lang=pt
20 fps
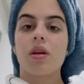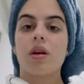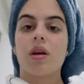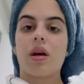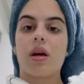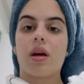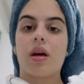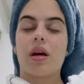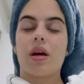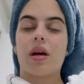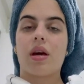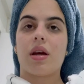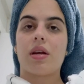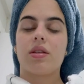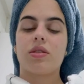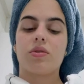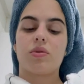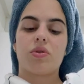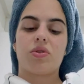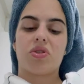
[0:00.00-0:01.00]
é,
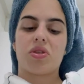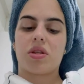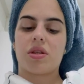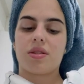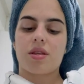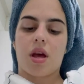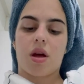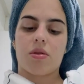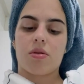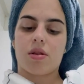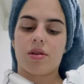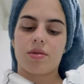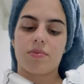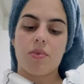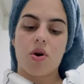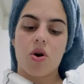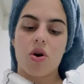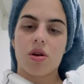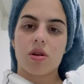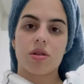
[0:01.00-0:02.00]
isso tira as células
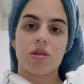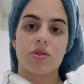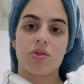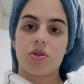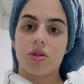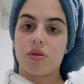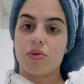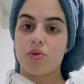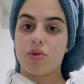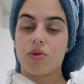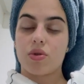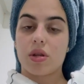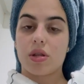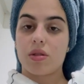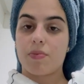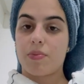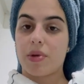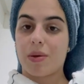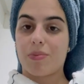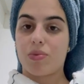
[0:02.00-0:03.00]
mortas, tira os, as,
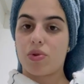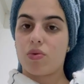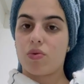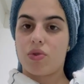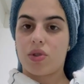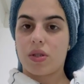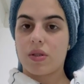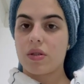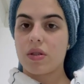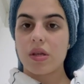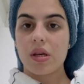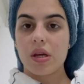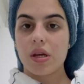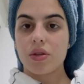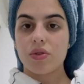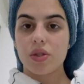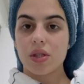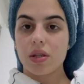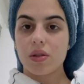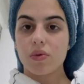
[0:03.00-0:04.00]
a penugenzinha,
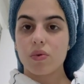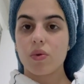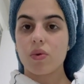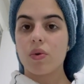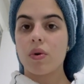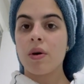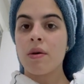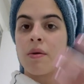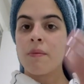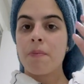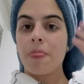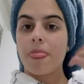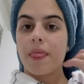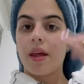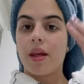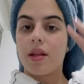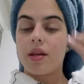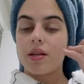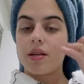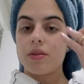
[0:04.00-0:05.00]
tira tudo. E
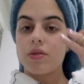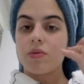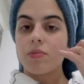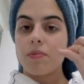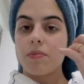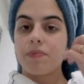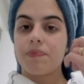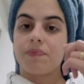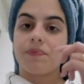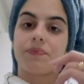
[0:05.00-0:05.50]
isso...